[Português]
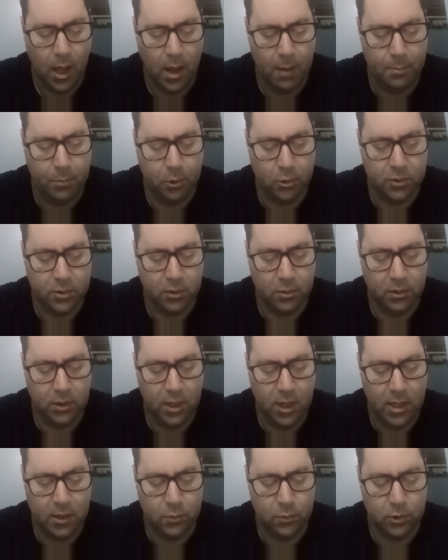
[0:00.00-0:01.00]
A porção
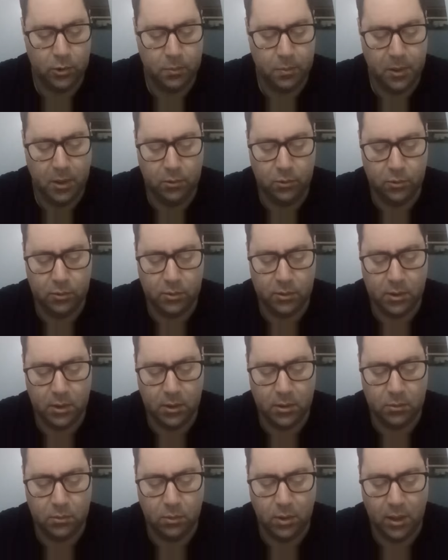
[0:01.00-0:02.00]
diária do Espírito
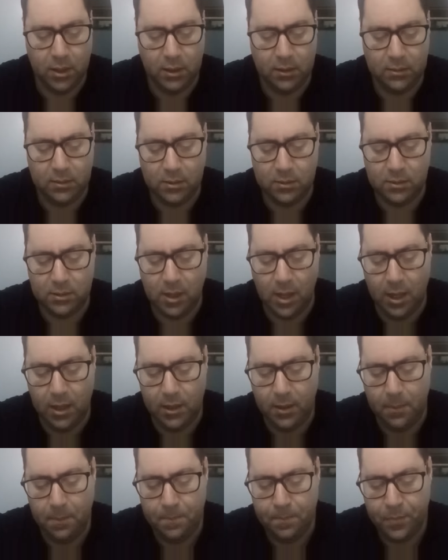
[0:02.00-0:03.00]
Santo é
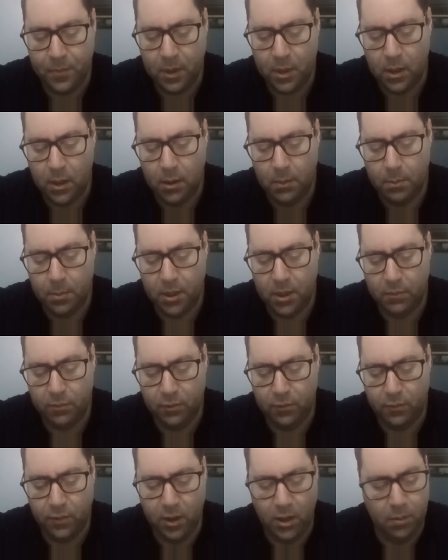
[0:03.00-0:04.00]
necessária para
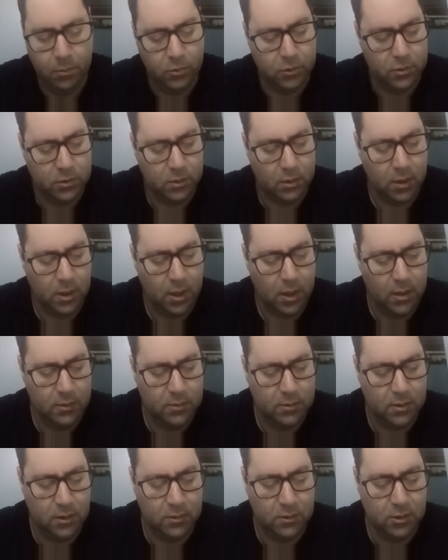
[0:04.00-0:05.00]
vivermos em
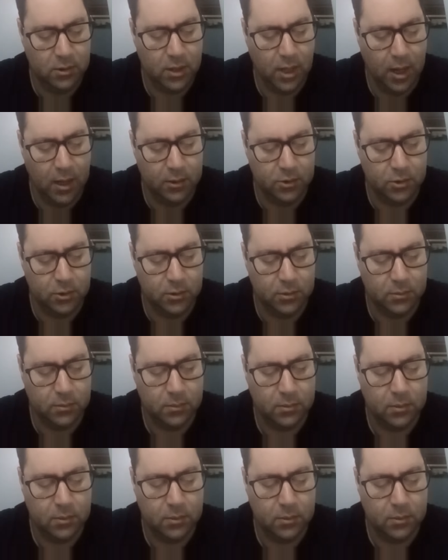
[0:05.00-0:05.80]
santidade.